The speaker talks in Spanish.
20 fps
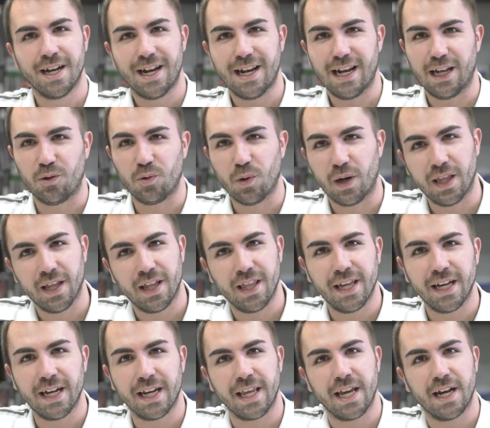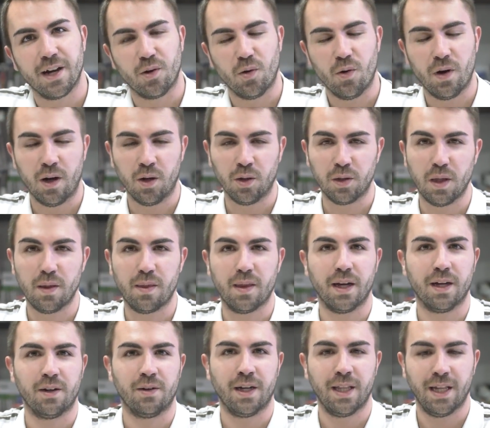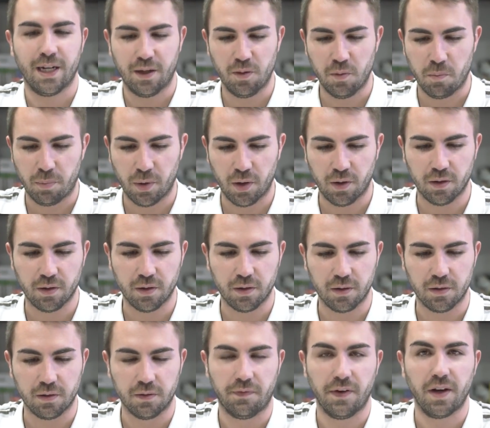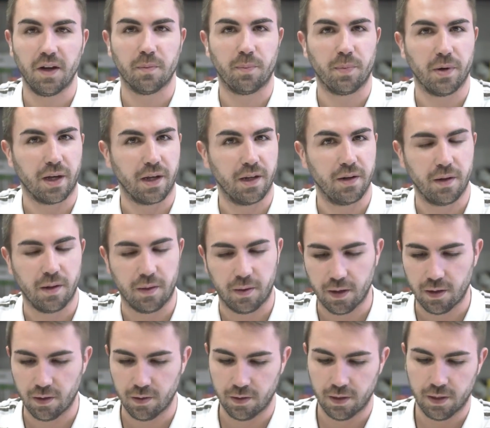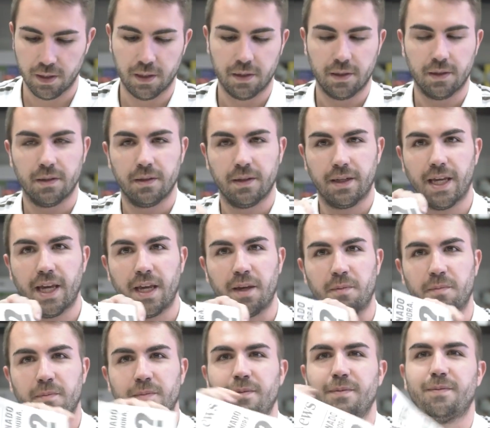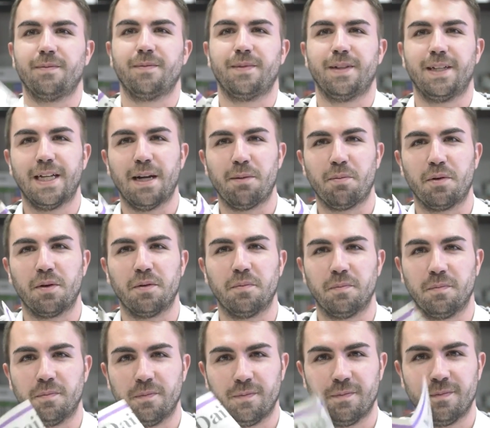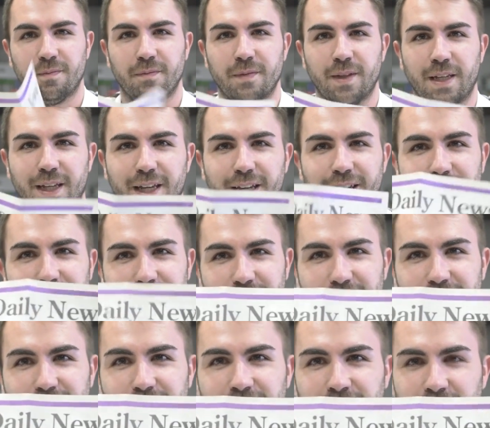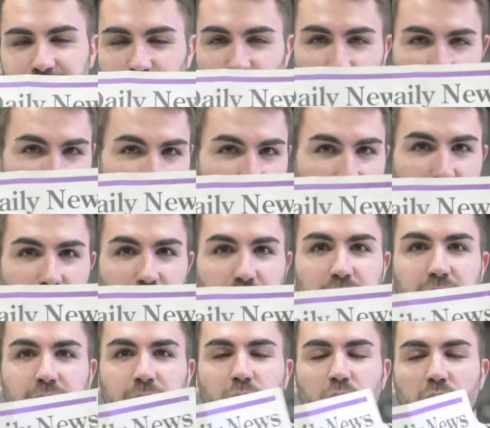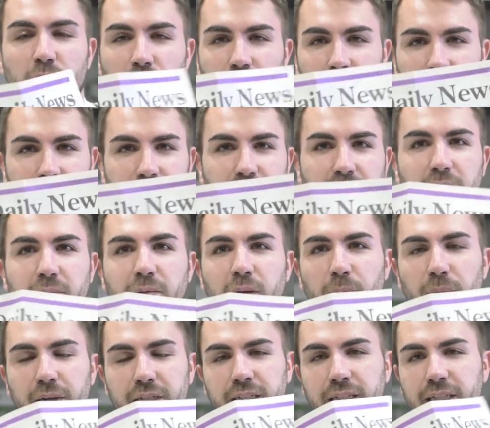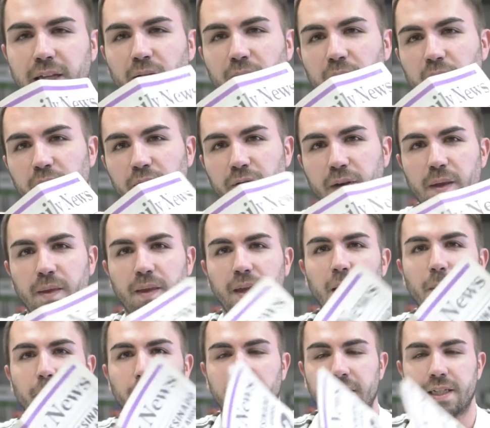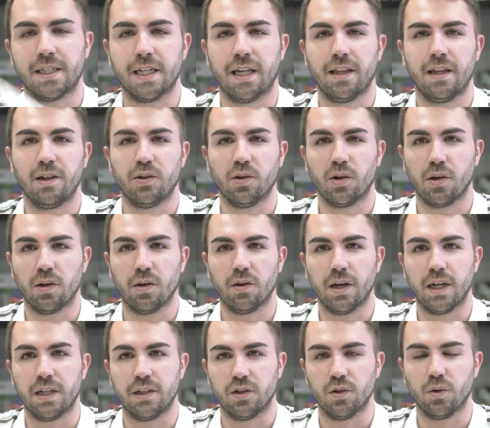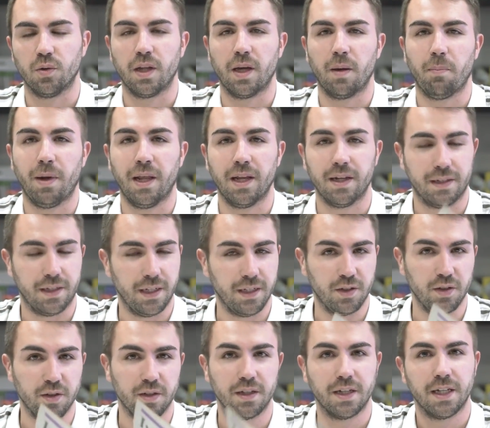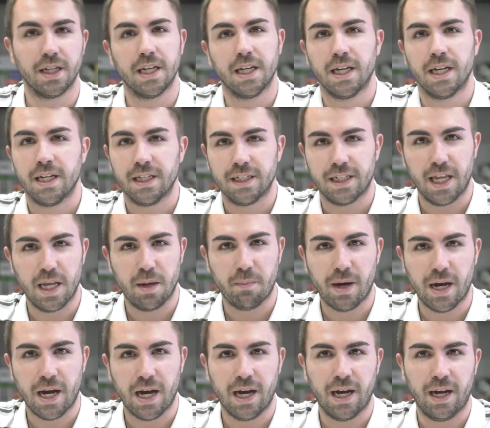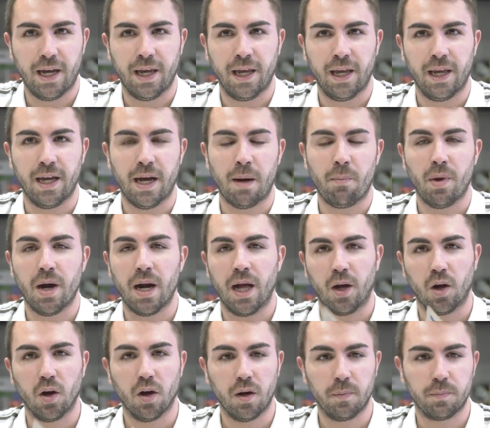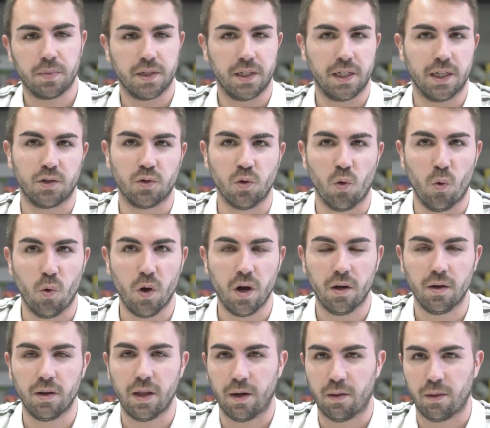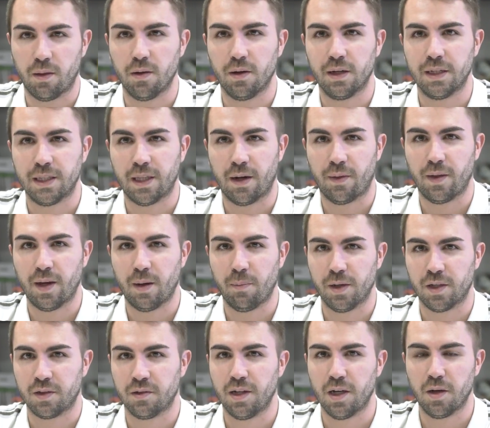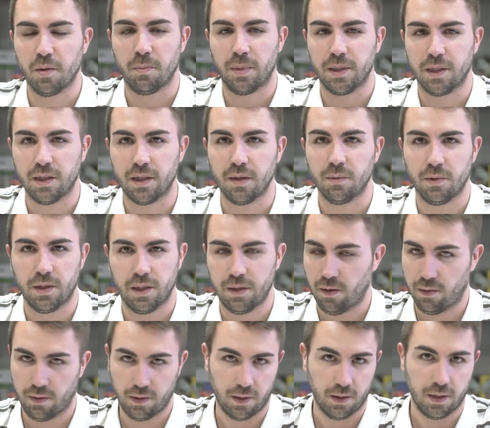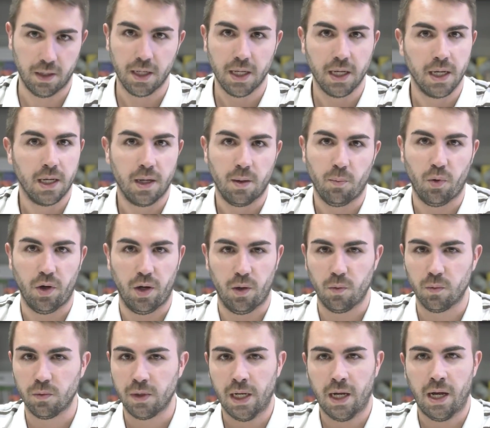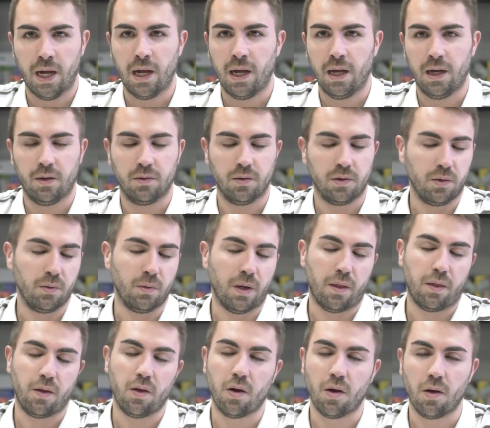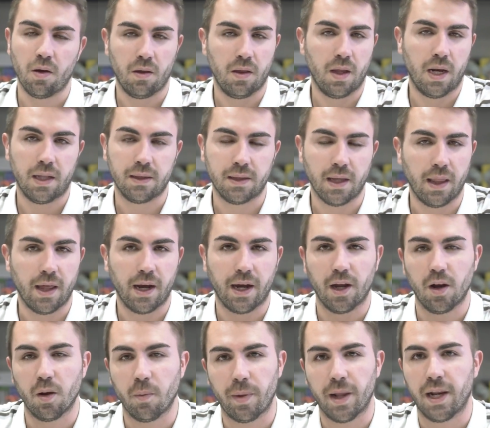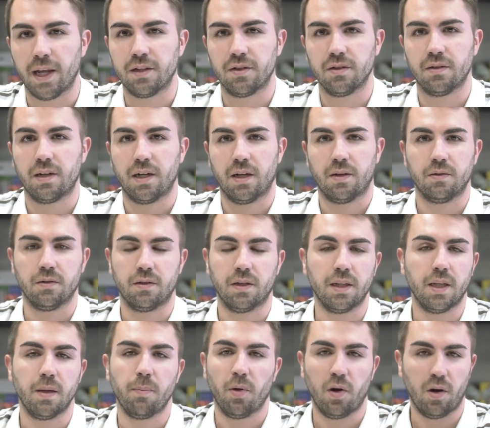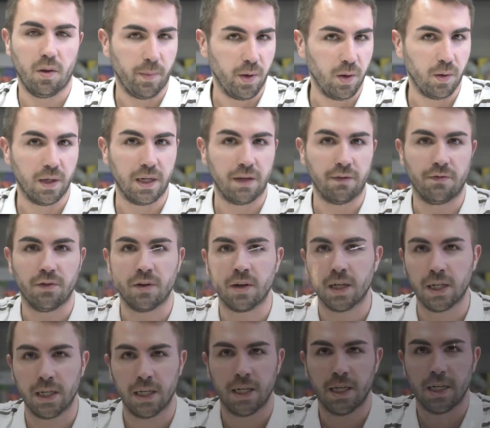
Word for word: la actualidad diaria con una noticia que nos ha dejado un poco frío, ¿por qué no decirlo? ¿Qué? Capcom, ¿qué? ¿Y por qué lo digo? Nuevo Resident Evil presentado en la conferencia de prensa del Tokyo Game Show de PlayStation. Se llama eh, Umbrella Corps y es un juego de acción en tercera persona competitivo, es decir, pues una continuación no directa de aquel Operation Raccoon City, por lo menos en enfoque